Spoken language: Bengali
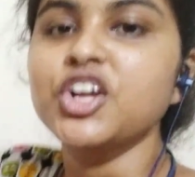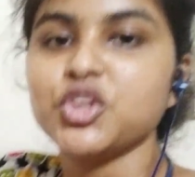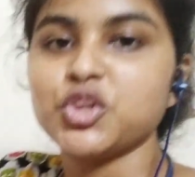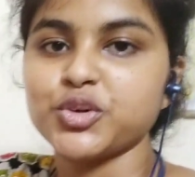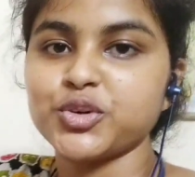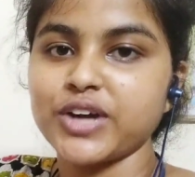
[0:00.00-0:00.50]

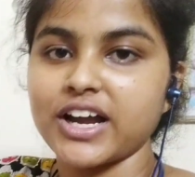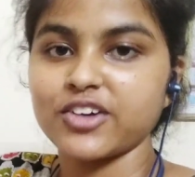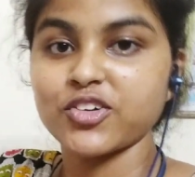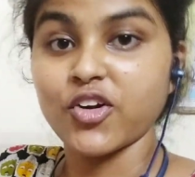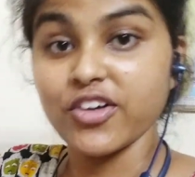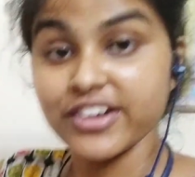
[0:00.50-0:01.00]
তো এখন
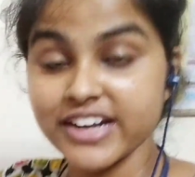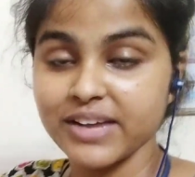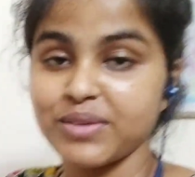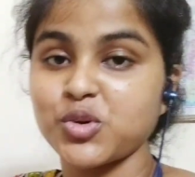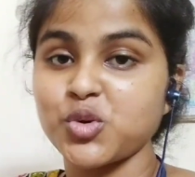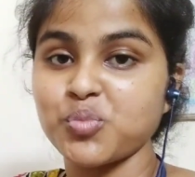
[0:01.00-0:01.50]
অলরেডি
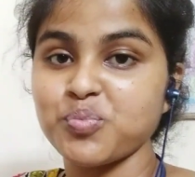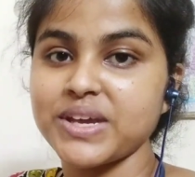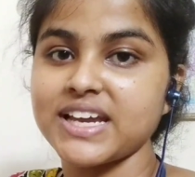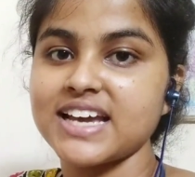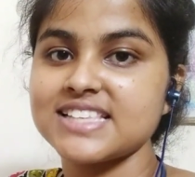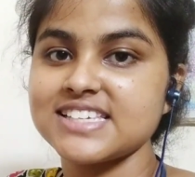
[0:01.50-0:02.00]
আমার ঘুম পেয়ে
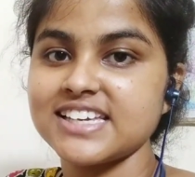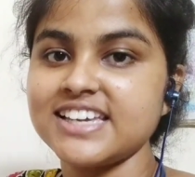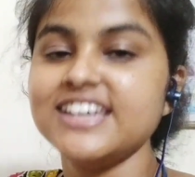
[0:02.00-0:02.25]
গেছে